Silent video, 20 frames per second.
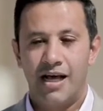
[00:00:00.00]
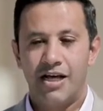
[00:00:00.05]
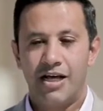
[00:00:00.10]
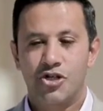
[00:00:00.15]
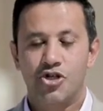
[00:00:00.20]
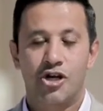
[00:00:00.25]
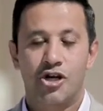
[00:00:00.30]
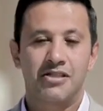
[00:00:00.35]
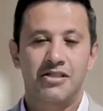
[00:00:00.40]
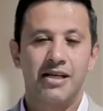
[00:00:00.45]

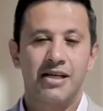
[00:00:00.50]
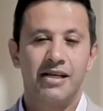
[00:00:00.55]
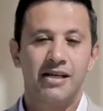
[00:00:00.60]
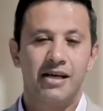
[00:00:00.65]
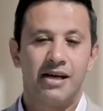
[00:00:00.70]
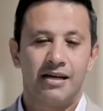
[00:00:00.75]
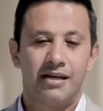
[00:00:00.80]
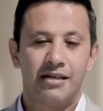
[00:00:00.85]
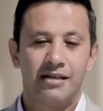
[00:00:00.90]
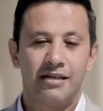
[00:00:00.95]
هي
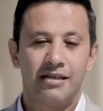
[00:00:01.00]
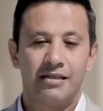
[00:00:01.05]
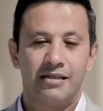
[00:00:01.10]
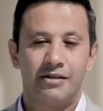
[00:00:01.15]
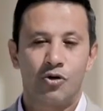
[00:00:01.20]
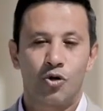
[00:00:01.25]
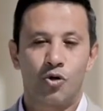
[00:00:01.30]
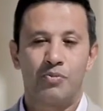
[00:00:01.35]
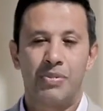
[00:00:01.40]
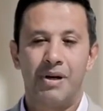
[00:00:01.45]
شخصية
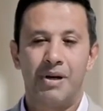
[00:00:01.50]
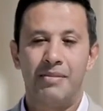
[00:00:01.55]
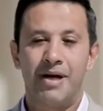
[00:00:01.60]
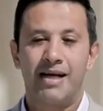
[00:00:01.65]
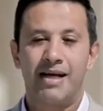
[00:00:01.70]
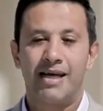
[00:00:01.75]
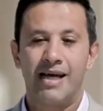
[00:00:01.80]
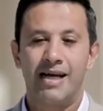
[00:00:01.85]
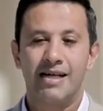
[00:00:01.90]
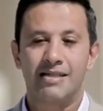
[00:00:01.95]

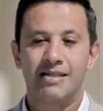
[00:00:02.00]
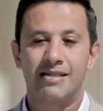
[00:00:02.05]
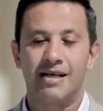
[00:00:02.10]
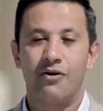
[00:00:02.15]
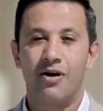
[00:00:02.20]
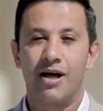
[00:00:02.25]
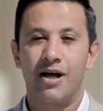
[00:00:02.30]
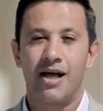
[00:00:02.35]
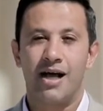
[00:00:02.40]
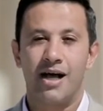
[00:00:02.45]
ربما كان
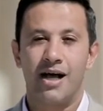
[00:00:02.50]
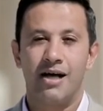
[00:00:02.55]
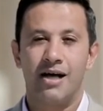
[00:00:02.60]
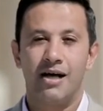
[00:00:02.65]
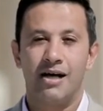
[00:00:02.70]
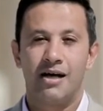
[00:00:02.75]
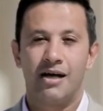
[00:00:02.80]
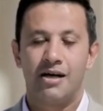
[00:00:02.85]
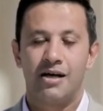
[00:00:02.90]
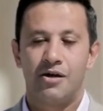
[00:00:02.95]
زواجها
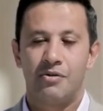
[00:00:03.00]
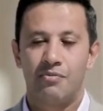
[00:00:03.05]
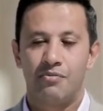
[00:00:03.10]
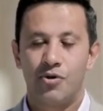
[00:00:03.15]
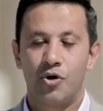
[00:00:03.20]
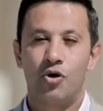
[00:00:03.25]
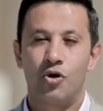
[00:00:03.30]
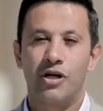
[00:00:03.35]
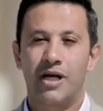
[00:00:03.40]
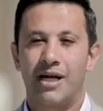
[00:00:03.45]

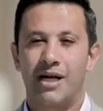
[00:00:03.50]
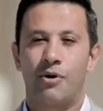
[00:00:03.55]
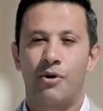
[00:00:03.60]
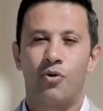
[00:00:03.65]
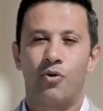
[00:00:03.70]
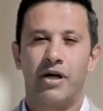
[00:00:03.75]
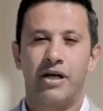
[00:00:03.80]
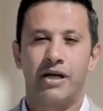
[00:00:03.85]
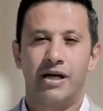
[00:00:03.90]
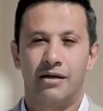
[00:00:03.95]
برؤية
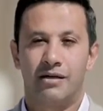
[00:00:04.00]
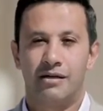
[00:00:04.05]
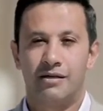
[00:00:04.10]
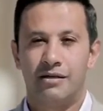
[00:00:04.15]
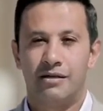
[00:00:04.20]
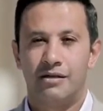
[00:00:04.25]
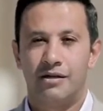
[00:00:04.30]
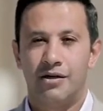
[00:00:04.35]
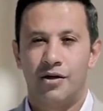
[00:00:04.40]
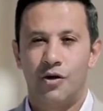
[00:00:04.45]
نبوية
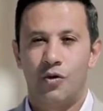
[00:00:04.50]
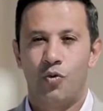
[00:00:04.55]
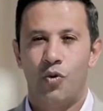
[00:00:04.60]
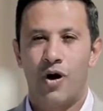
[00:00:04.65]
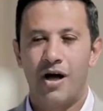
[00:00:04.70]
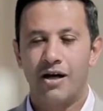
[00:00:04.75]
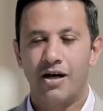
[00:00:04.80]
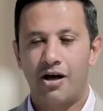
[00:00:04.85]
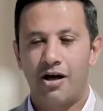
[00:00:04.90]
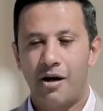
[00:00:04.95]

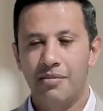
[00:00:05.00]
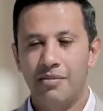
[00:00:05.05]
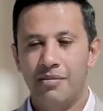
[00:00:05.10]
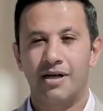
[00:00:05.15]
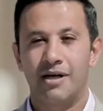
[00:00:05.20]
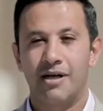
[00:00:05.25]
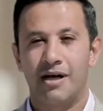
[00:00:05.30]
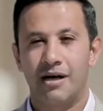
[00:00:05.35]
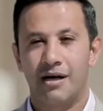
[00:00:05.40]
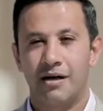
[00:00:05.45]

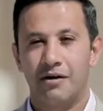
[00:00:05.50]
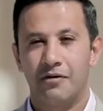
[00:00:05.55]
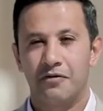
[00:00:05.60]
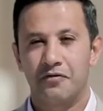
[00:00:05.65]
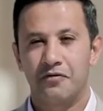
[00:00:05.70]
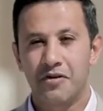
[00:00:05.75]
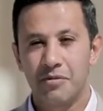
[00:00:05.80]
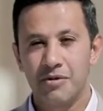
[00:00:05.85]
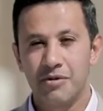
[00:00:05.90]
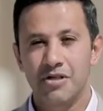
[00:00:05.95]
وإقامتها
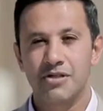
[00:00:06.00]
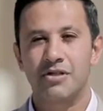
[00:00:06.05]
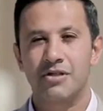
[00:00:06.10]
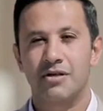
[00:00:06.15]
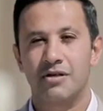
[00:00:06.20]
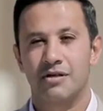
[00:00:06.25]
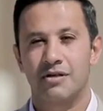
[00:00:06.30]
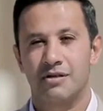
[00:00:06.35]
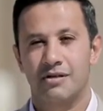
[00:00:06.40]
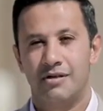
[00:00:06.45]
في
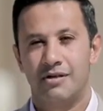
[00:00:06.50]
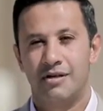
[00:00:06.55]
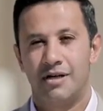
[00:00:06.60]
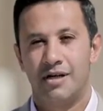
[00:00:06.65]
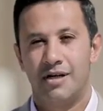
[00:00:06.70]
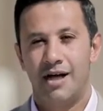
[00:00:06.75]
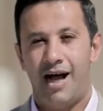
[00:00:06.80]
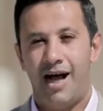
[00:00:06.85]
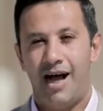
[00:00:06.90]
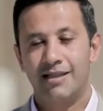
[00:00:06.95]
مصر
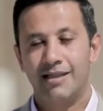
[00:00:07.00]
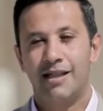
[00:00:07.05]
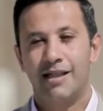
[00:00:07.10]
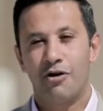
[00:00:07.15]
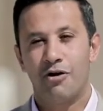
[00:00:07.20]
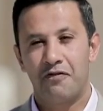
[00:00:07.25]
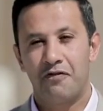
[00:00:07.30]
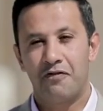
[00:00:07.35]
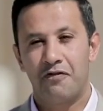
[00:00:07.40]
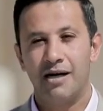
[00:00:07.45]
حتى
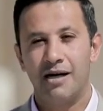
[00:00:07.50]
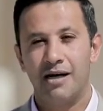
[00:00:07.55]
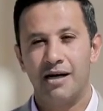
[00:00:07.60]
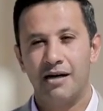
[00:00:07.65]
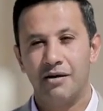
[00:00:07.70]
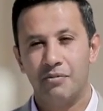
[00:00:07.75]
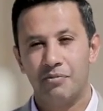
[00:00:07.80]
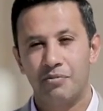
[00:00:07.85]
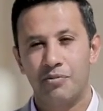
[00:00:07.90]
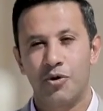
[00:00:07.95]

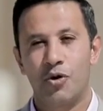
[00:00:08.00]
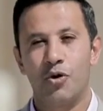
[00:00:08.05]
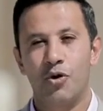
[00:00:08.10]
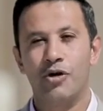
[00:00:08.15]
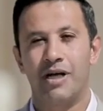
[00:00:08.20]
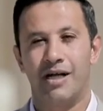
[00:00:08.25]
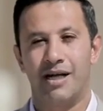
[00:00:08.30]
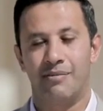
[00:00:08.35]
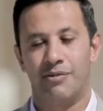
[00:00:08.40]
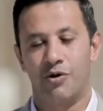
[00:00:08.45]
وفاتها
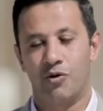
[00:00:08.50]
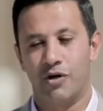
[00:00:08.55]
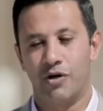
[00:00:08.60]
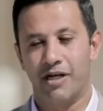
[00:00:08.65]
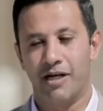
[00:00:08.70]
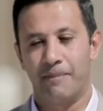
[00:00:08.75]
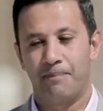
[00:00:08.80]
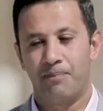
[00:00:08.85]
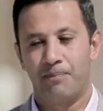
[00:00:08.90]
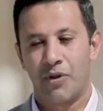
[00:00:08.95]
برؤية
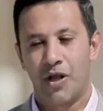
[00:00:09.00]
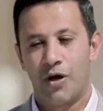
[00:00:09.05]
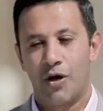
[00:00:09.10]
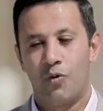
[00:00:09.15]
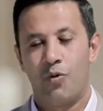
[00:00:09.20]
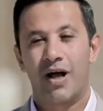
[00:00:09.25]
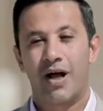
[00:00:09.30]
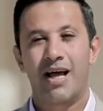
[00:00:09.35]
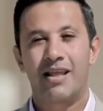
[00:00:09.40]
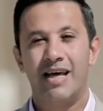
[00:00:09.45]
نبوية
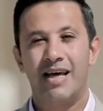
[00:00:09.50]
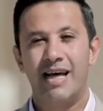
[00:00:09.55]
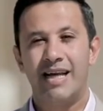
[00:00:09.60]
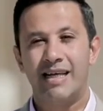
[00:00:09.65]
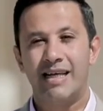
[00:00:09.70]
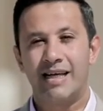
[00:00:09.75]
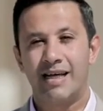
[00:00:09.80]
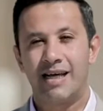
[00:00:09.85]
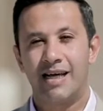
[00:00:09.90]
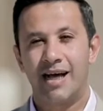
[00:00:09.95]

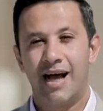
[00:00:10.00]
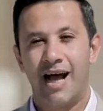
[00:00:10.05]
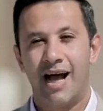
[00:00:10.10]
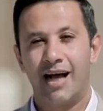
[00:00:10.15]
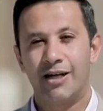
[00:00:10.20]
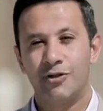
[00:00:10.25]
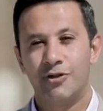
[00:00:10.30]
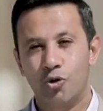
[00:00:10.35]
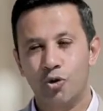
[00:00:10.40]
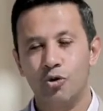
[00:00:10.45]
وكذلك
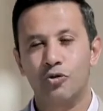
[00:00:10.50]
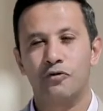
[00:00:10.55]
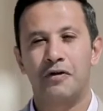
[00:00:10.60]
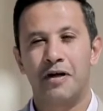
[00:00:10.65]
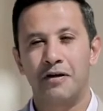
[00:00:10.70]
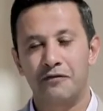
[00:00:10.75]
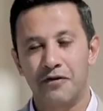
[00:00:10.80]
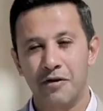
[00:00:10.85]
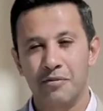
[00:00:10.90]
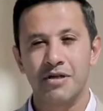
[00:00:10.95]
أن
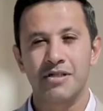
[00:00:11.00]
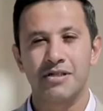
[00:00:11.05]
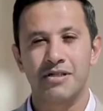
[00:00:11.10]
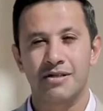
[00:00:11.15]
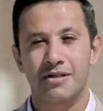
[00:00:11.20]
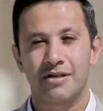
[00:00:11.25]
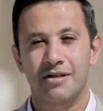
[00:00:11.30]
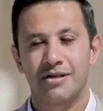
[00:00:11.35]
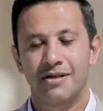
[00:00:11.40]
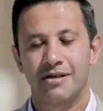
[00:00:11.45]
تدفن في
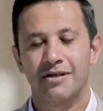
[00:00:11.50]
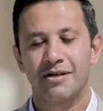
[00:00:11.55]
مصر